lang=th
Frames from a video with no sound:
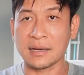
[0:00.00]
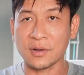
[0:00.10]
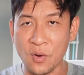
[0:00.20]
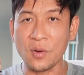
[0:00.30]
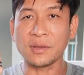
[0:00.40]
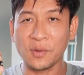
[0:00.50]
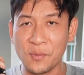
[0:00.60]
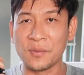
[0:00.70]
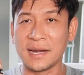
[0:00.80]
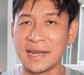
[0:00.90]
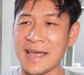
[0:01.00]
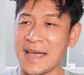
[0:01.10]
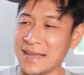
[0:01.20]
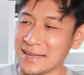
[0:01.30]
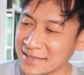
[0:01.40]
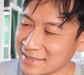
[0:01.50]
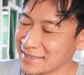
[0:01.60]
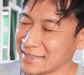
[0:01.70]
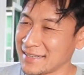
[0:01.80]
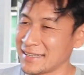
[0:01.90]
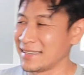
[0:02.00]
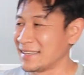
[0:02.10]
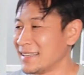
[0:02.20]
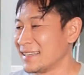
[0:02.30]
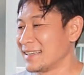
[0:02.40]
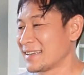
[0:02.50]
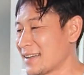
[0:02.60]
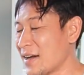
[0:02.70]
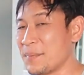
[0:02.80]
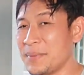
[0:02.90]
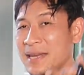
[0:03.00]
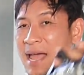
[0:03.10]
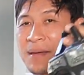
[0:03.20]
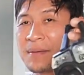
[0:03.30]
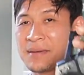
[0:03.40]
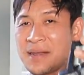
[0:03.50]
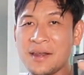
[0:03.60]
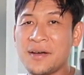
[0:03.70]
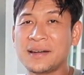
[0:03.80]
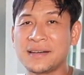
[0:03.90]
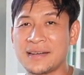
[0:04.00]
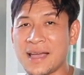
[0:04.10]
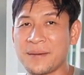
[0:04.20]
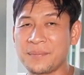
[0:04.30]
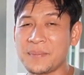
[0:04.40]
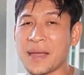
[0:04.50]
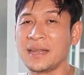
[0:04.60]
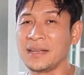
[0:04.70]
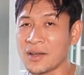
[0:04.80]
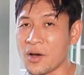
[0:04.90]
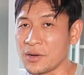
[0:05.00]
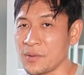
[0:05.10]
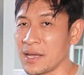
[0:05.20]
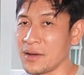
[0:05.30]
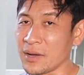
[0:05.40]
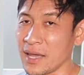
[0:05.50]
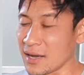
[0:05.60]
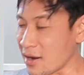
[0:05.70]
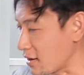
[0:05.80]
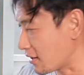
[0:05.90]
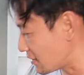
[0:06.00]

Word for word: ทโคตรถูกเลยนะฮะก็บินได้แน่นอนนะครับ มีแบตให้ 1 ก้อนด้วยโอเคก็